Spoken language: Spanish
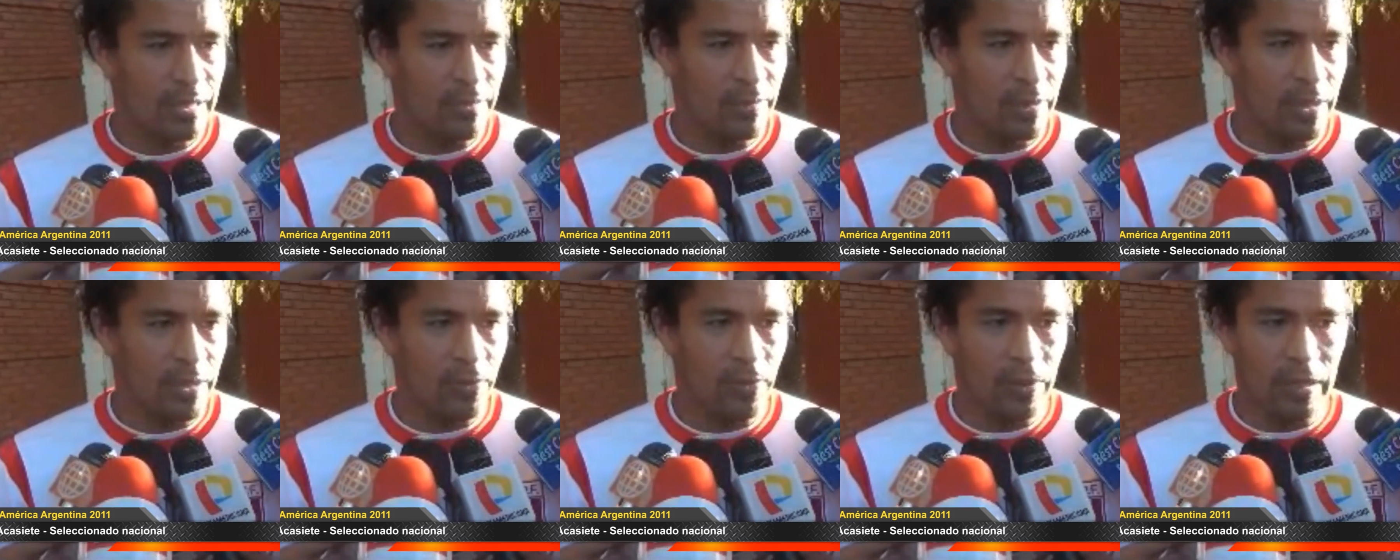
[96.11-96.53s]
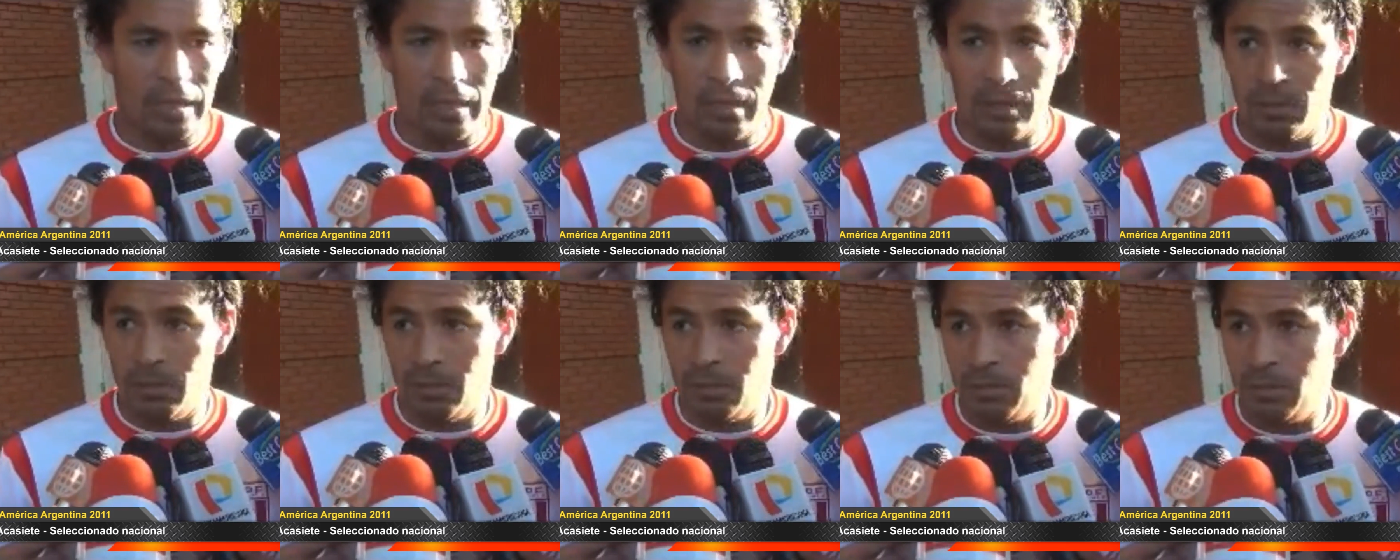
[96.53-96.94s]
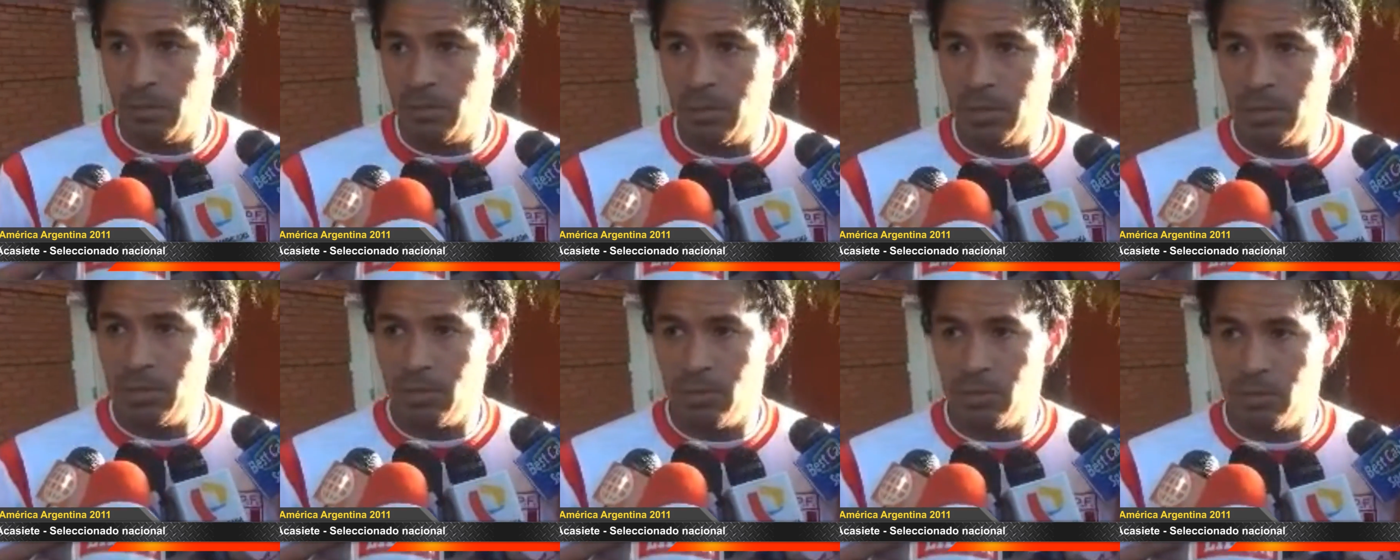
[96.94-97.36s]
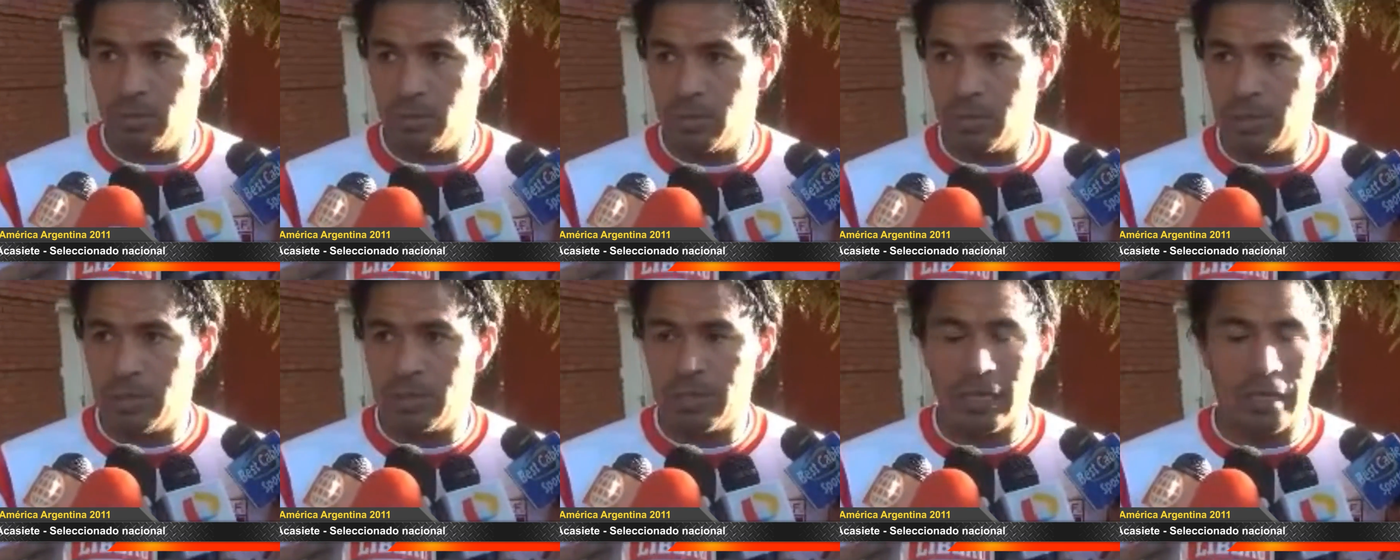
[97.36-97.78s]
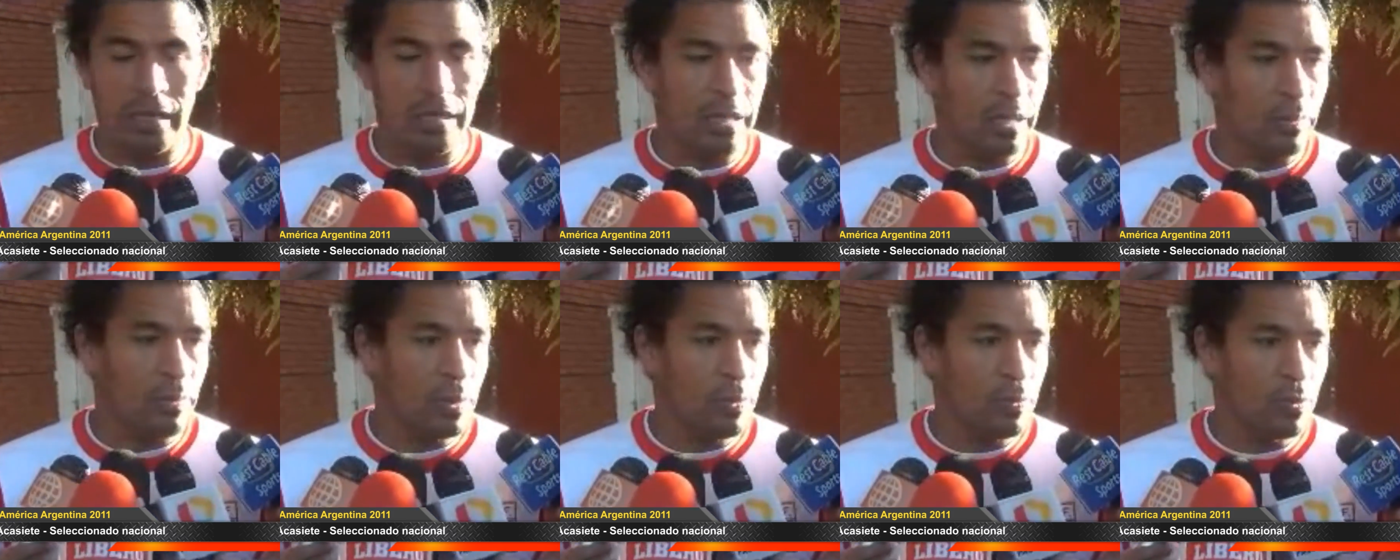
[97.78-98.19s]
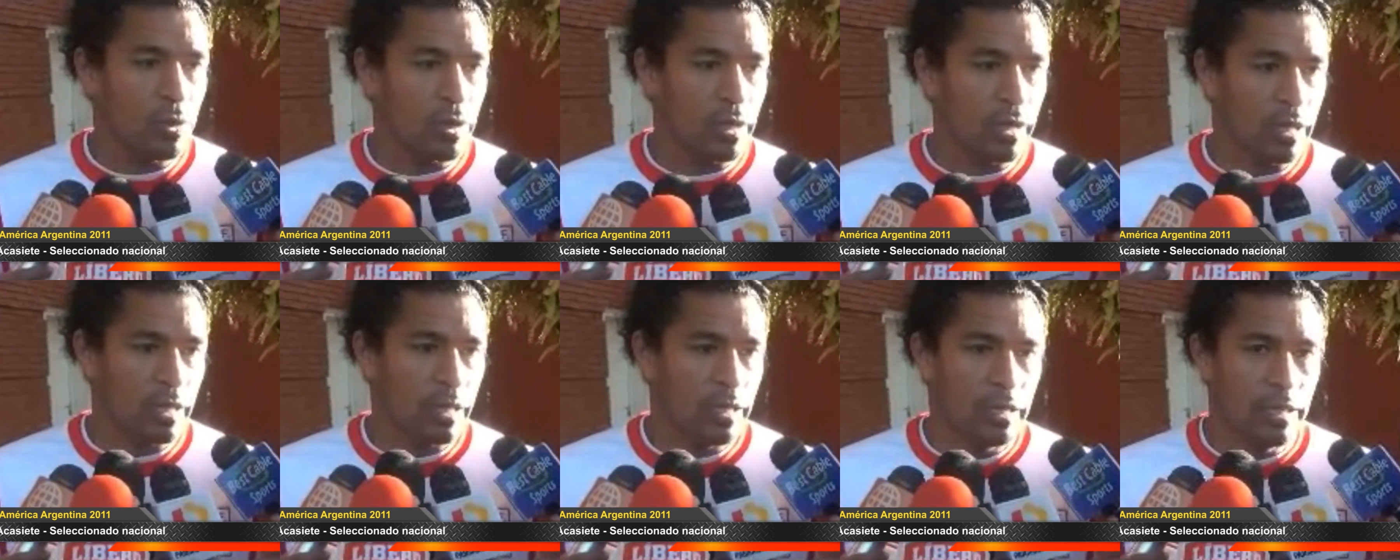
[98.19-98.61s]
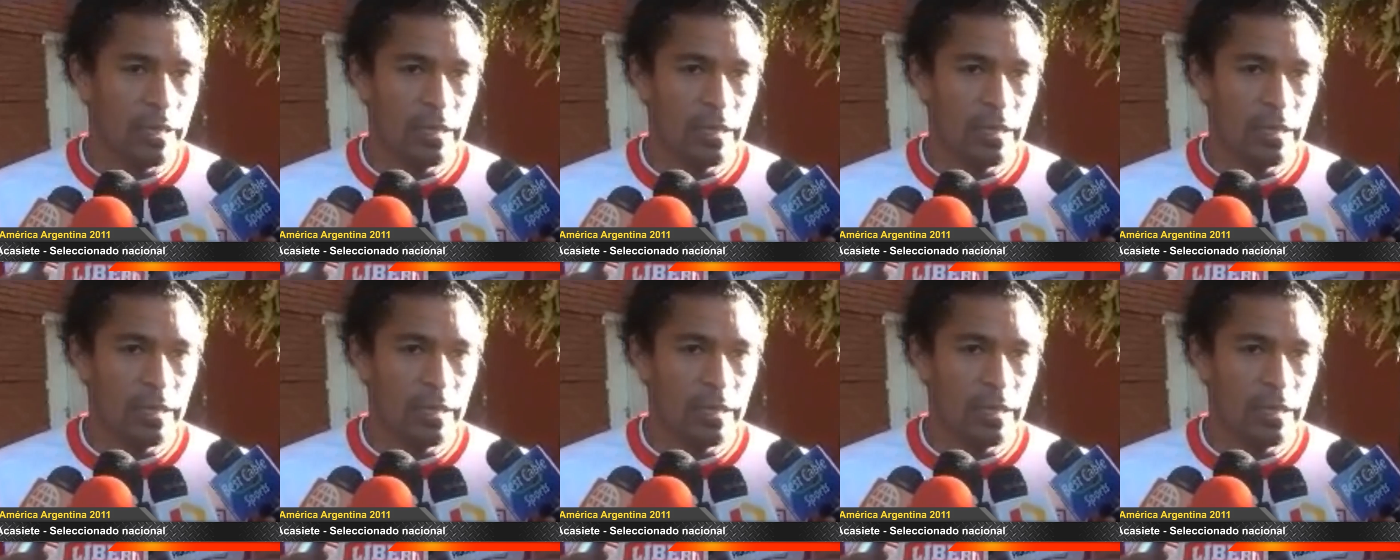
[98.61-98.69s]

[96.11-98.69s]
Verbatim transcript: Paraguay, bueno, está ahí también porque